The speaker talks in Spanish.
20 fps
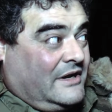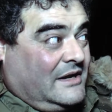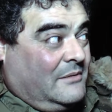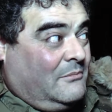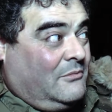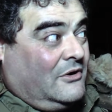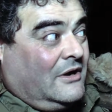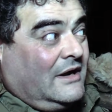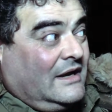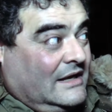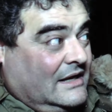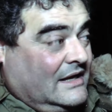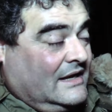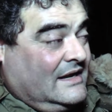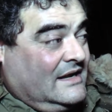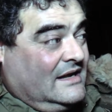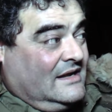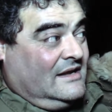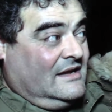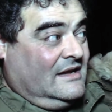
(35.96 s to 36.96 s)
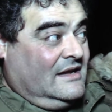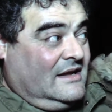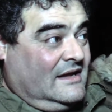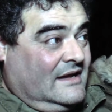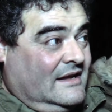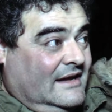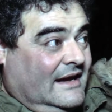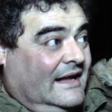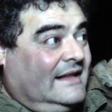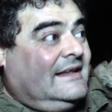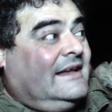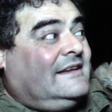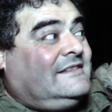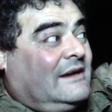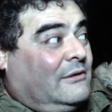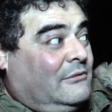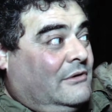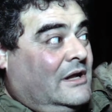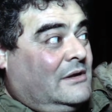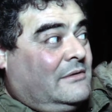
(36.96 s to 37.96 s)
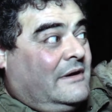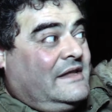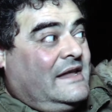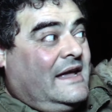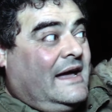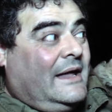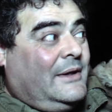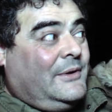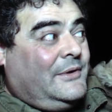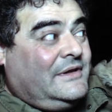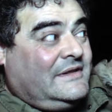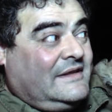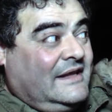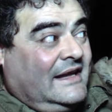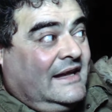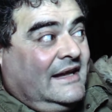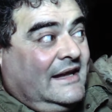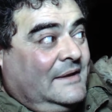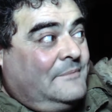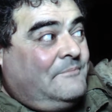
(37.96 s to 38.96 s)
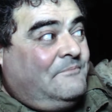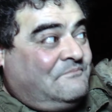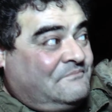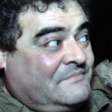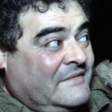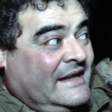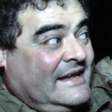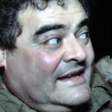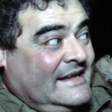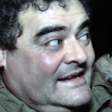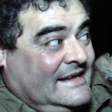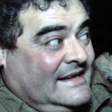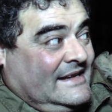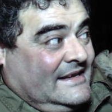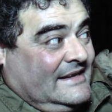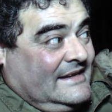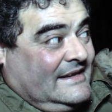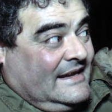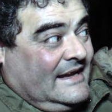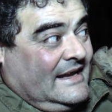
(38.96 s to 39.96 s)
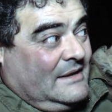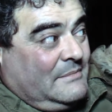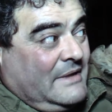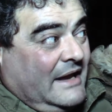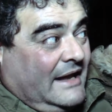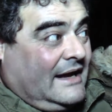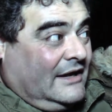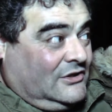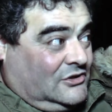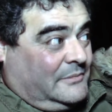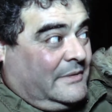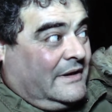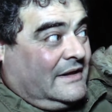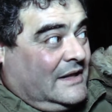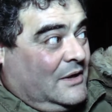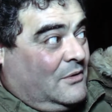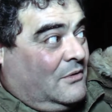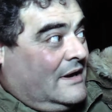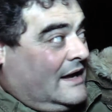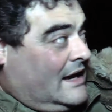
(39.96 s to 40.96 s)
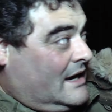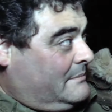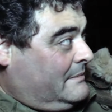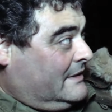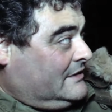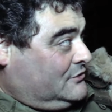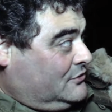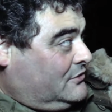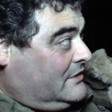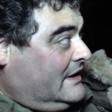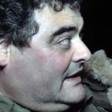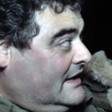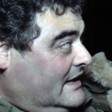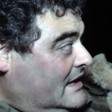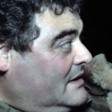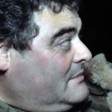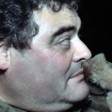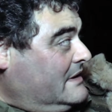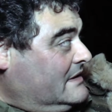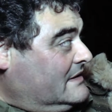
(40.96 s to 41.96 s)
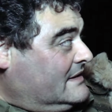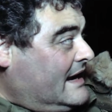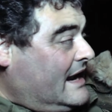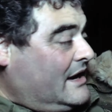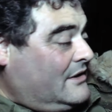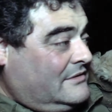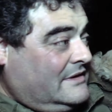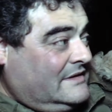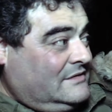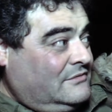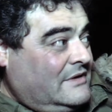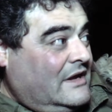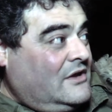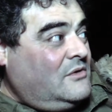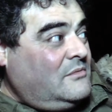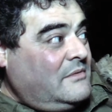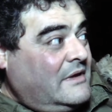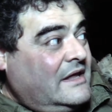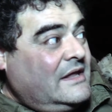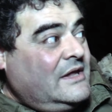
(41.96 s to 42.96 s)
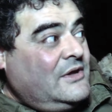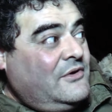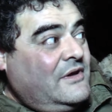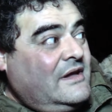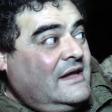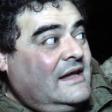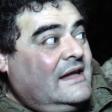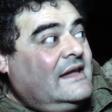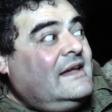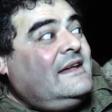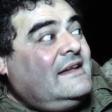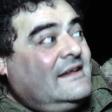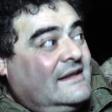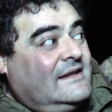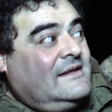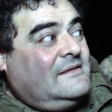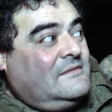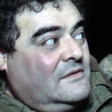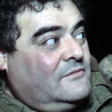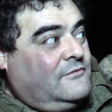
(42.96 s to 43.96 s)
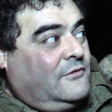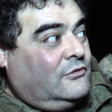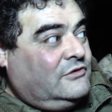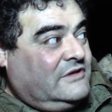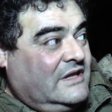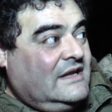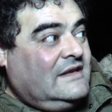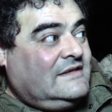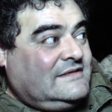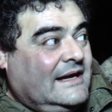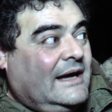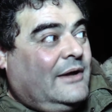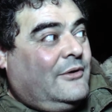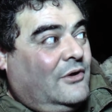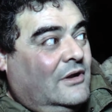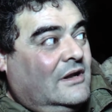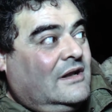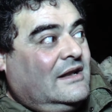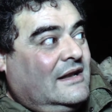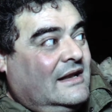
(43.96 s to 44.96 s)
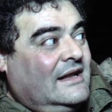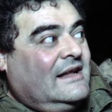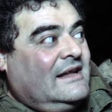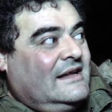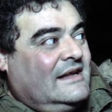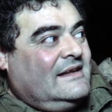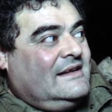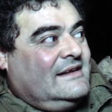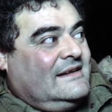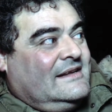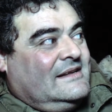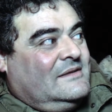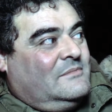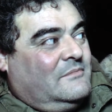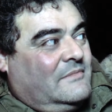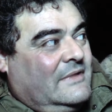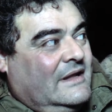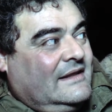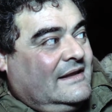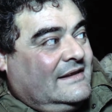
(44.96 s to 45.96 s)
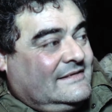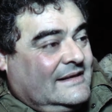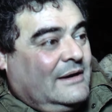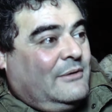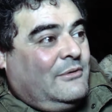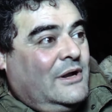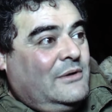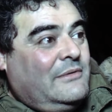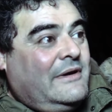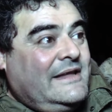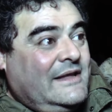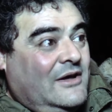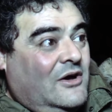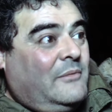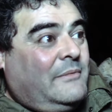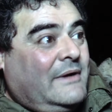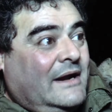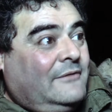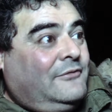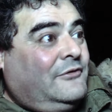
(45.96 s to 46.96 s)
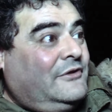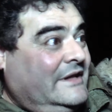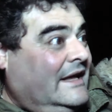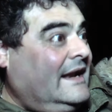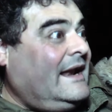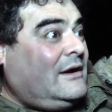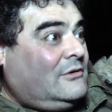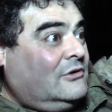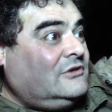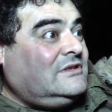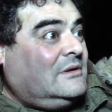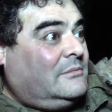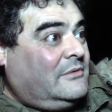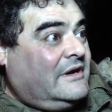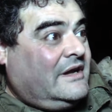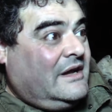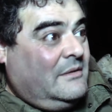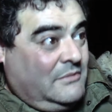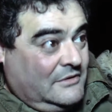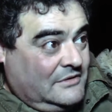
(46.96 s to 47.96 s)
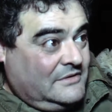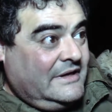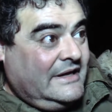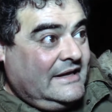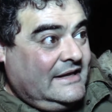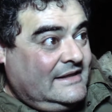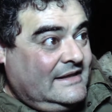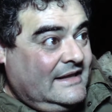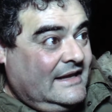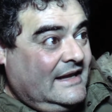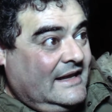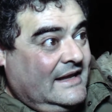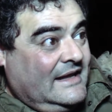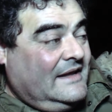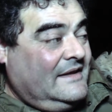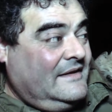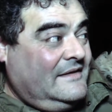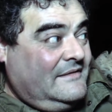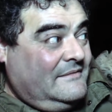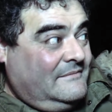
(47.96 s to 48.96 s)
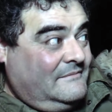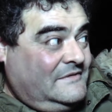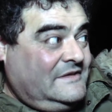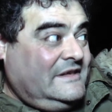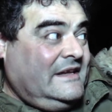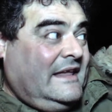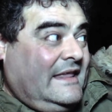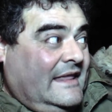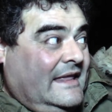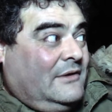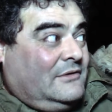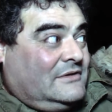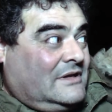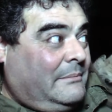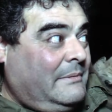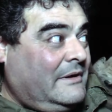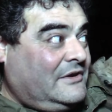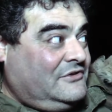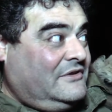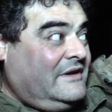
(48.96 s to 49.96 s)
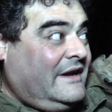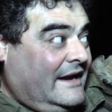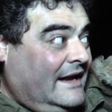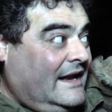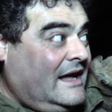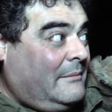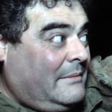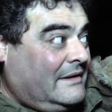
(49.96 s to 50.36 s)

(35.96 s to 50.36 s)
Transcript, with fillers: ejemplo, al, al desagüe del bañado, este, en mi caso particular pasó que me entraron hace un año y medio y fue utilizado el, desagüe del bañado para fondear las cosas, por ejemplo. Este, sé de otras personas que le ha